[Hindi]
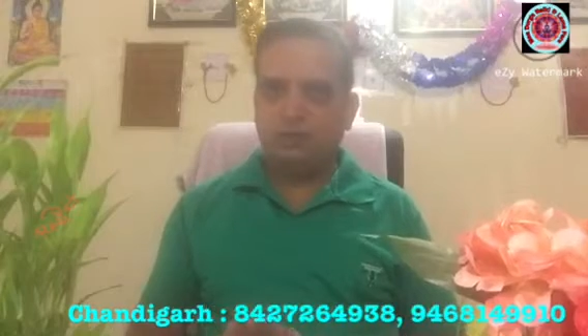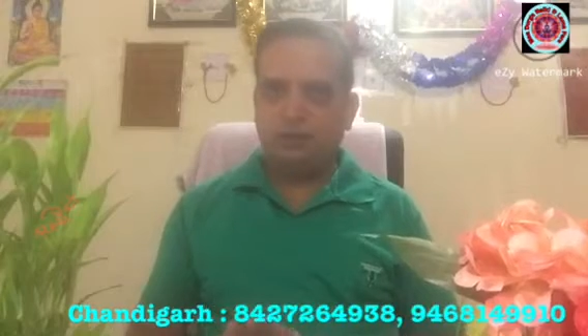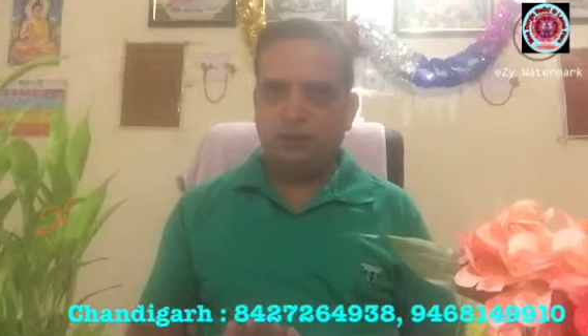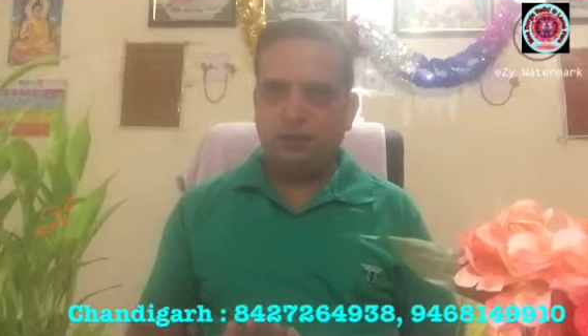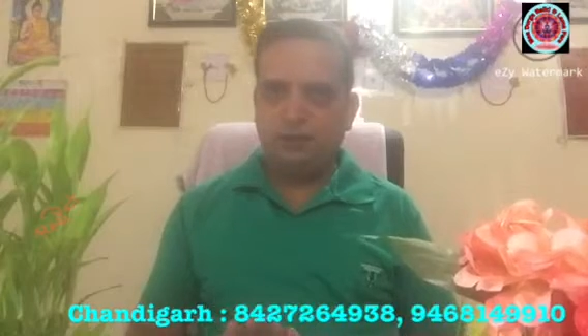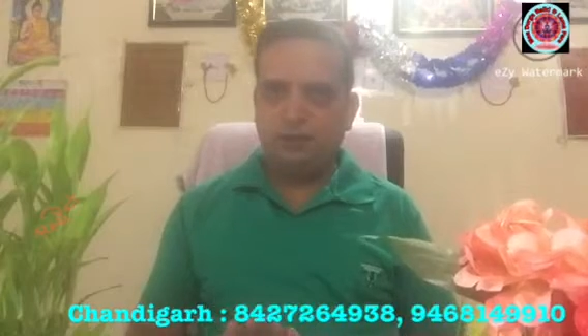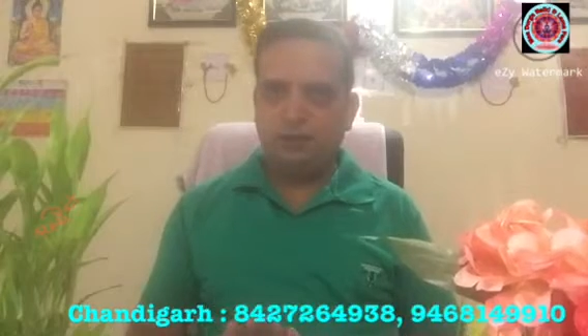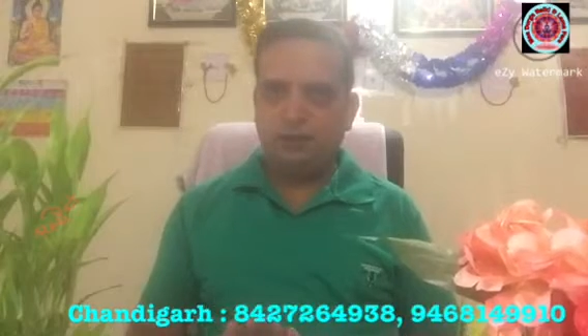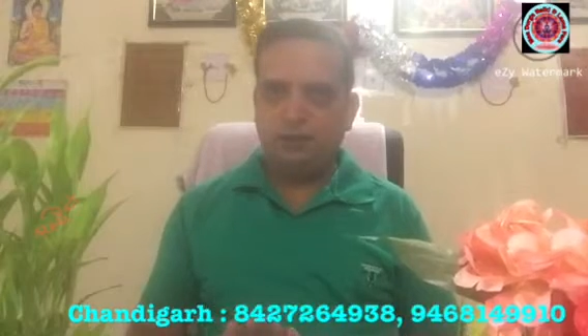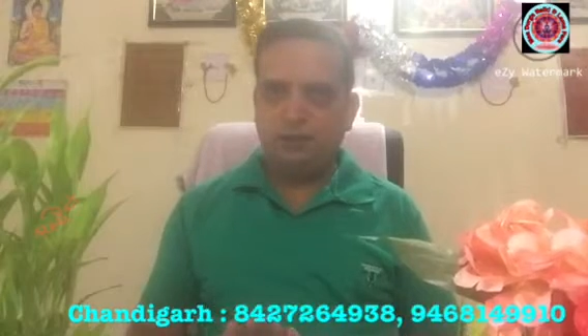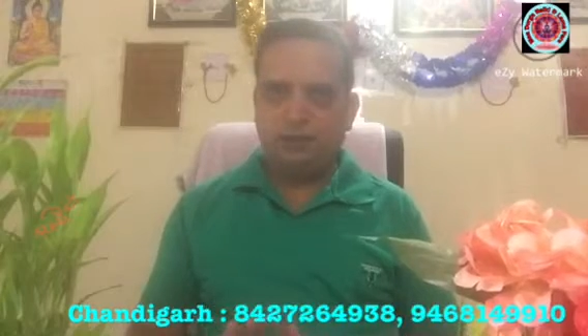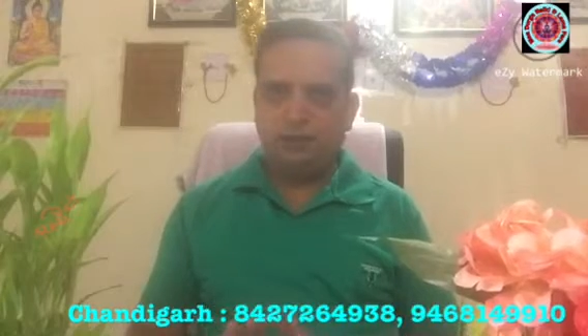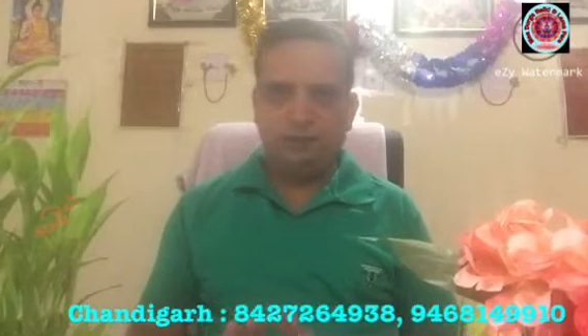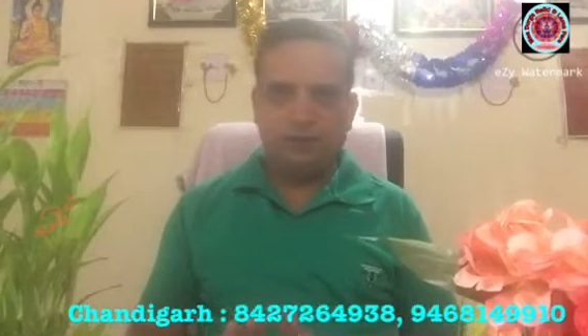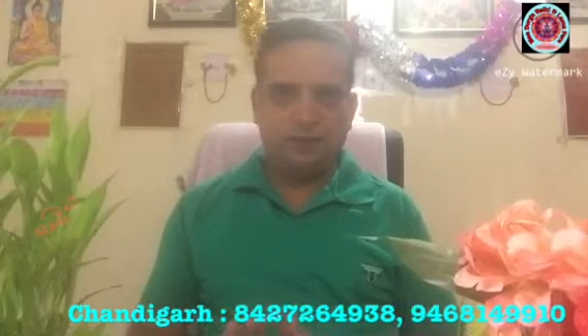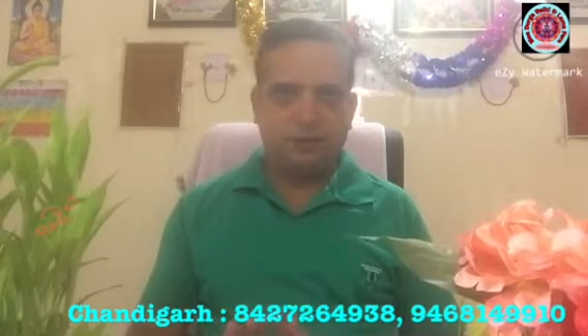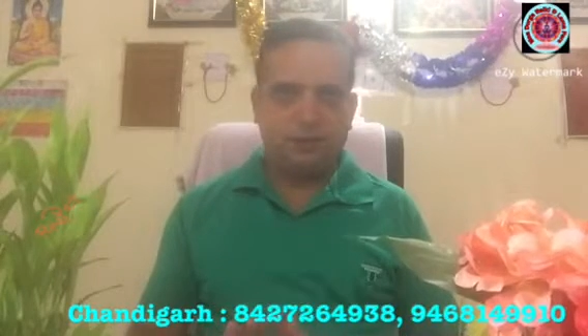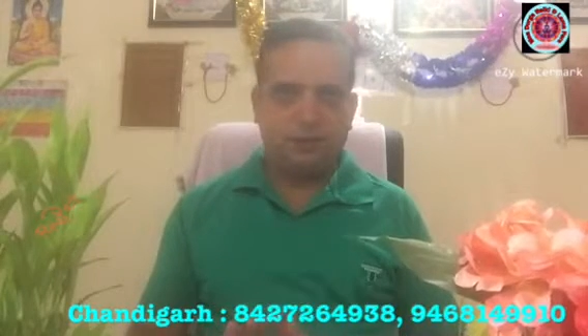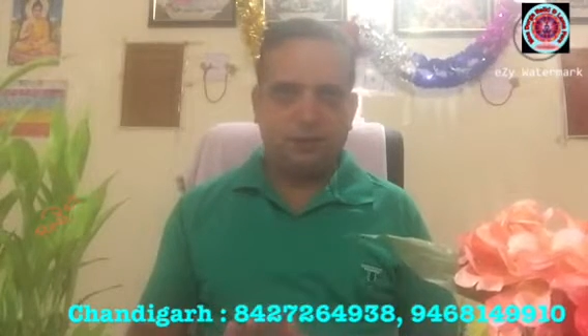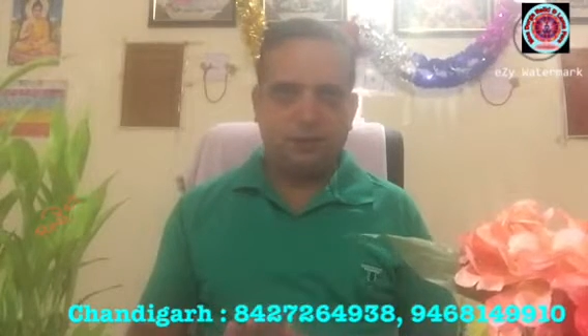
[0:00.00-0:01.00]
बारे में नहीं
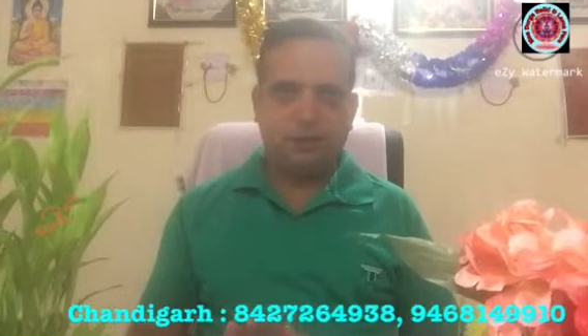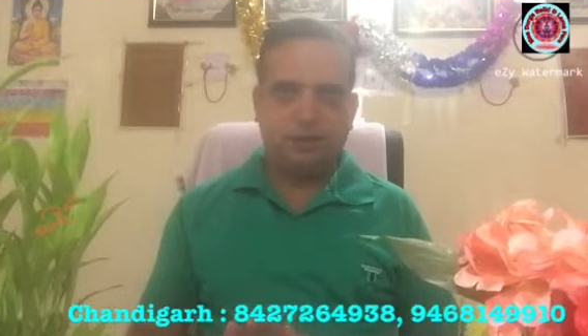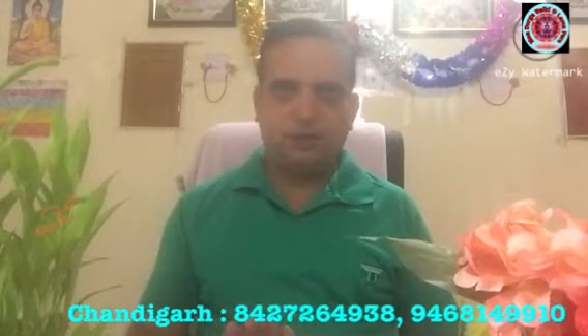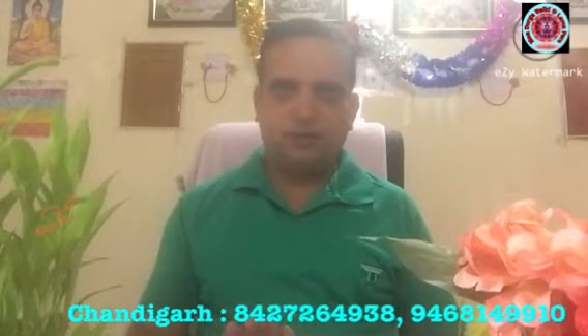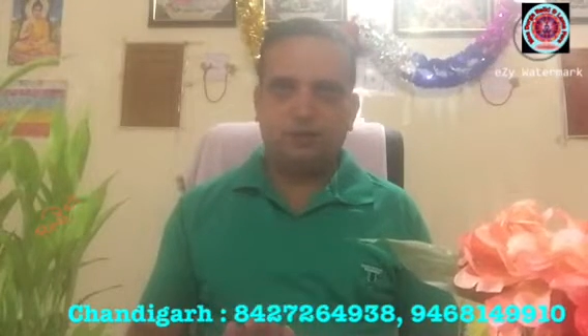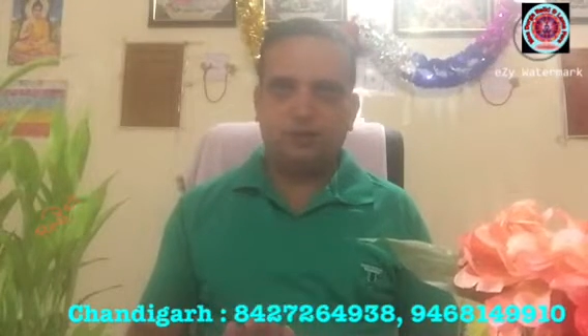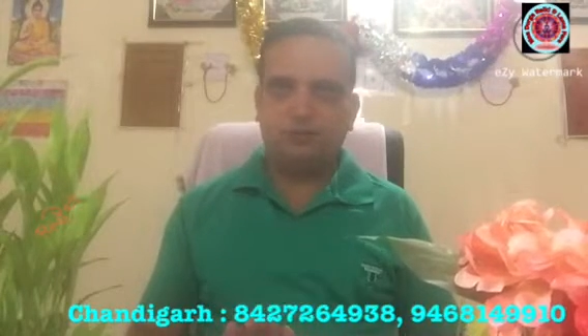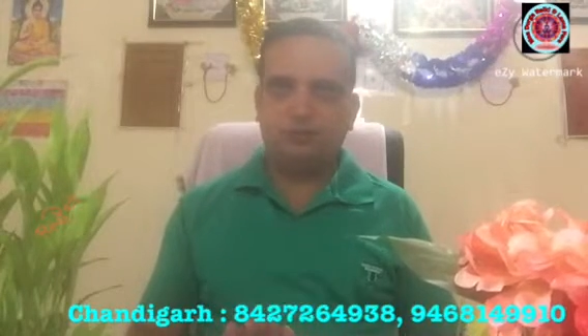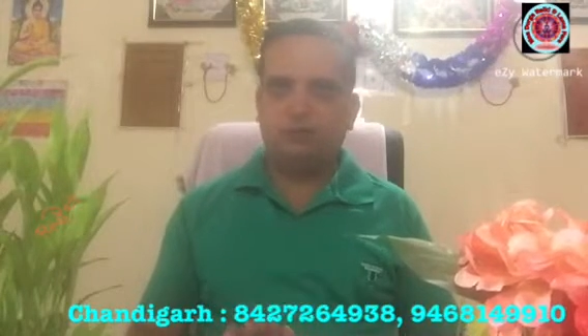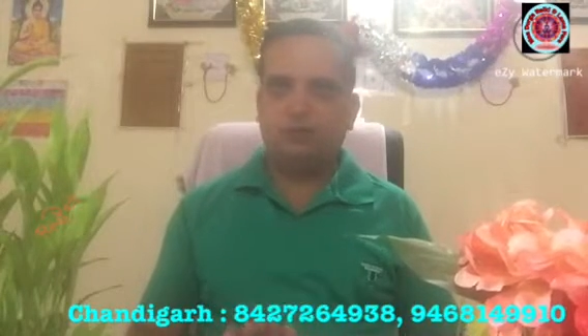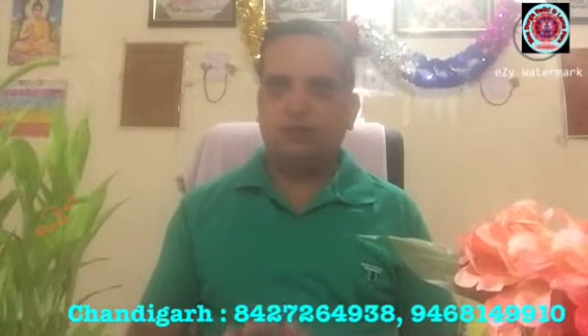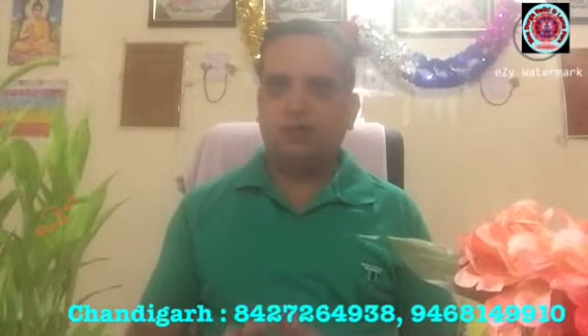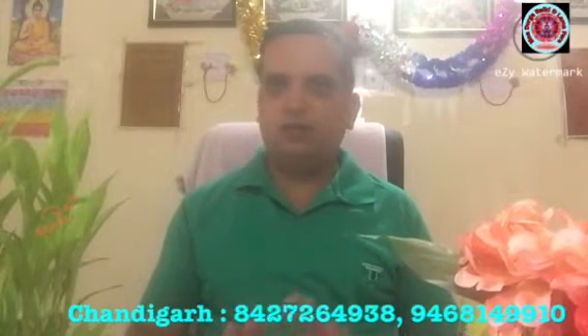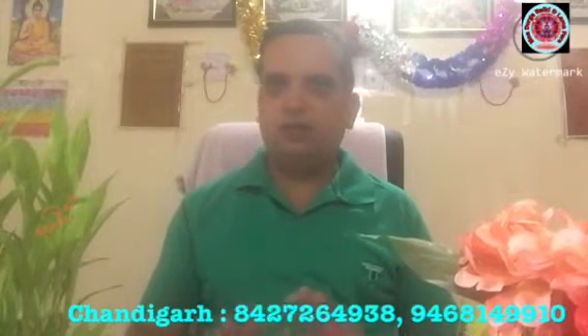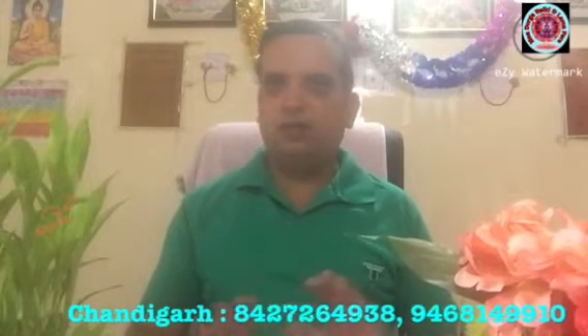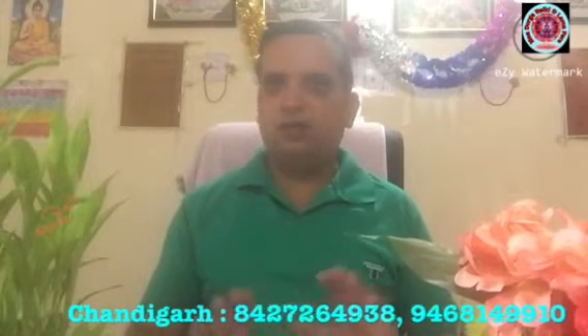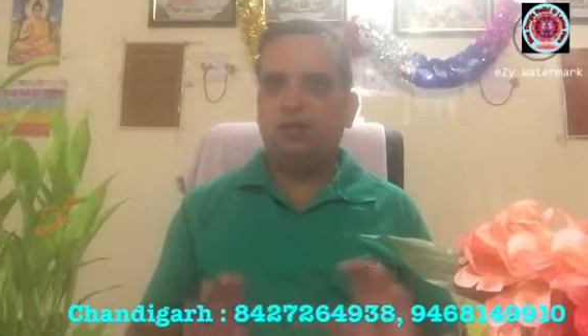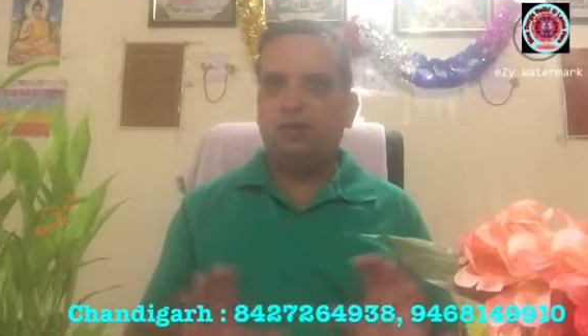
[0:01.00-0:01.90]
पता लगेगा कि सिंबल